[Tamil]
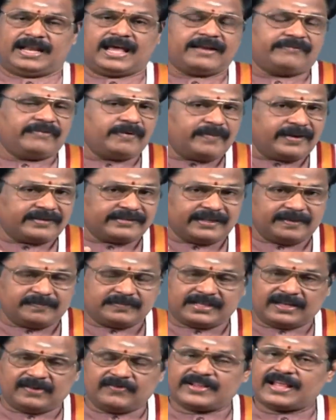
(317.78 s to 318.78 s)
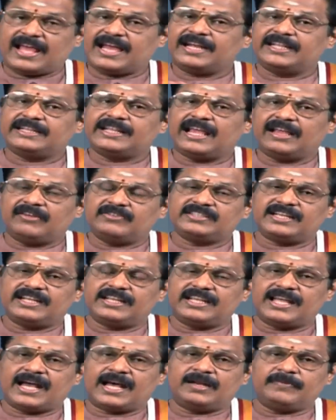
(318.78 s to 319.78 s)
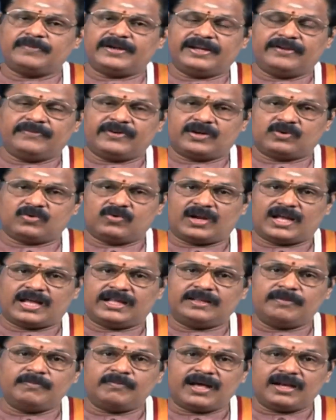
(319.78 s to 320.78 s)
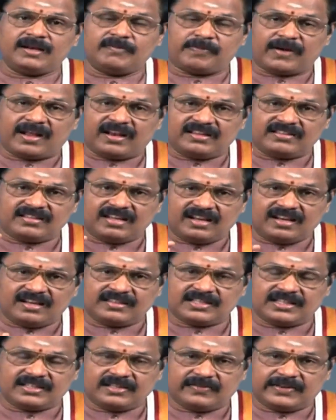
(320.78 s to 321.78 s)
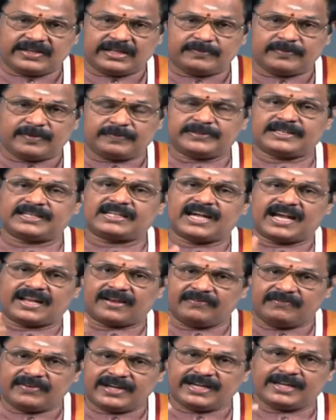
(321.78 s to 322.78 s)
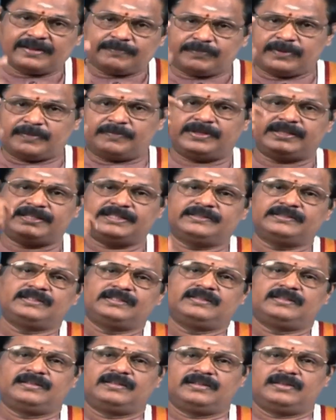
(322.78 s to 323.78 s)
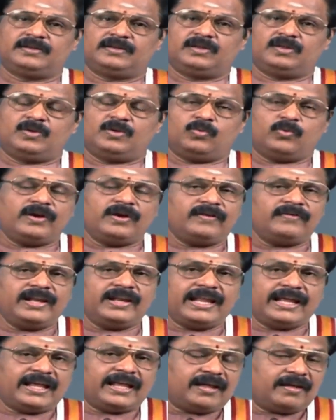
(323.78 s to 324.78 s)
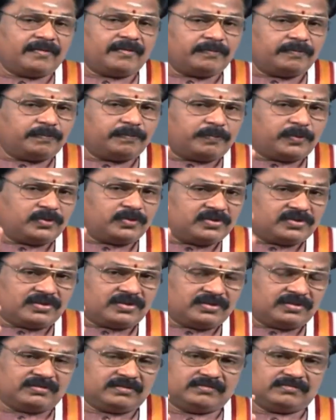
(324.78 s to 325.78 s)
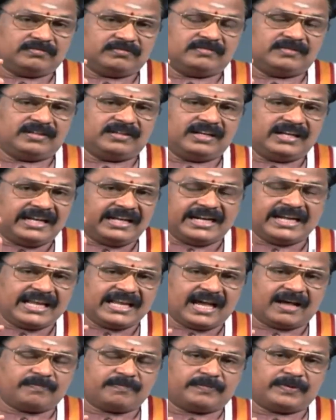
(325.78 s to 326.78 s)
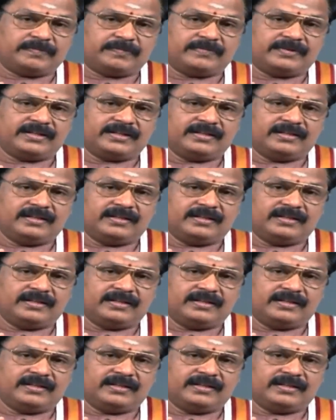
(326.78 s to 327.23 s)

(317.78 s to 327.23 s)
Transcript: நான் விமர்சனம் செய்வதாக தயவு செய்து யாரும் எண்ணிவிடக்கூடாது மறுபரிசீலனை செய்ய வேண்டும் என்பதற்கான விண்ணப்பம் இது உணவிலே புட்டு இடியாப்பம்